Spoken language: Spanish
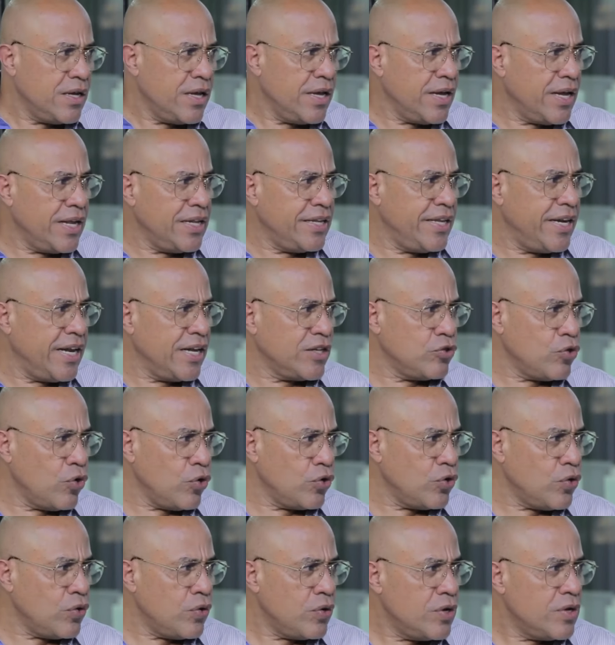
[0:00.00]
en el
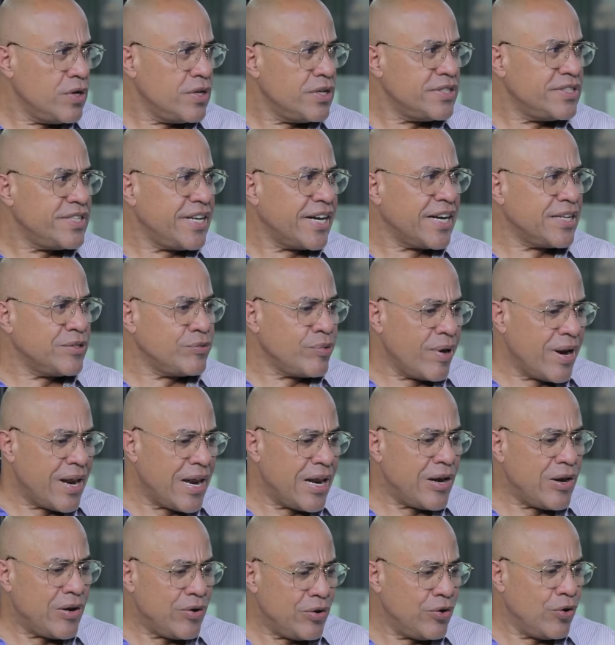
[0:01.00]
directorio se
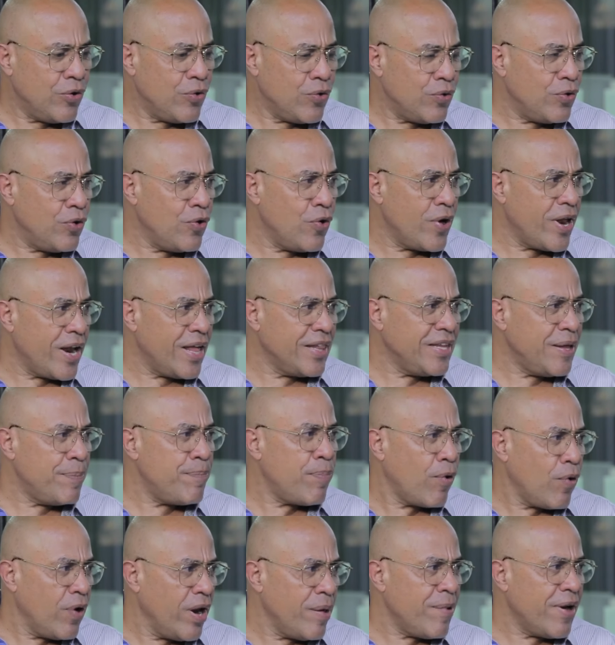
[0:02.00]
resuelvan los grandes
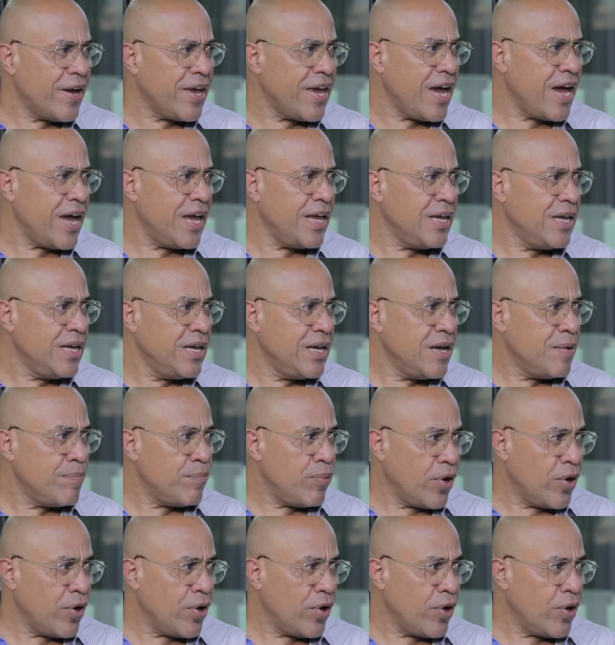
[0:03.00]
problemas que hay,